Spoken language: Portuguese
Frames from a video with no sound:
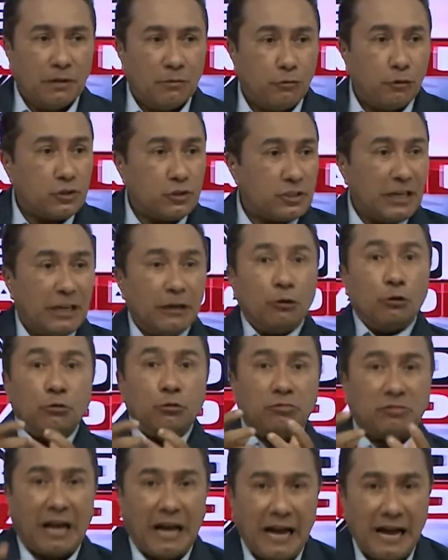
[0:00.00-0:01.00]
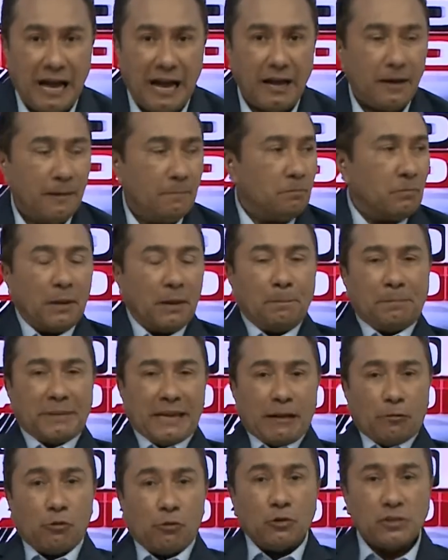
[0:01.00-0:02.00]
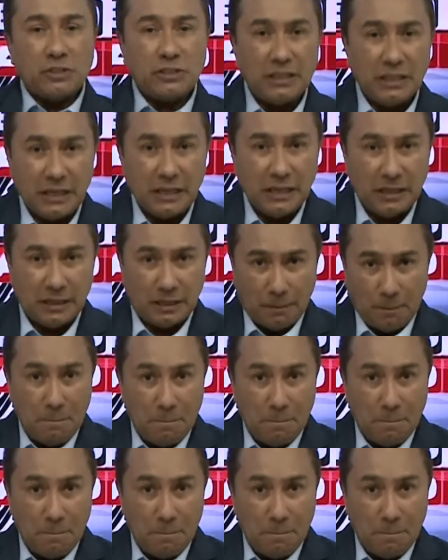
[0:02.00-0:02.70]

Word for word: Você lutar para conseguir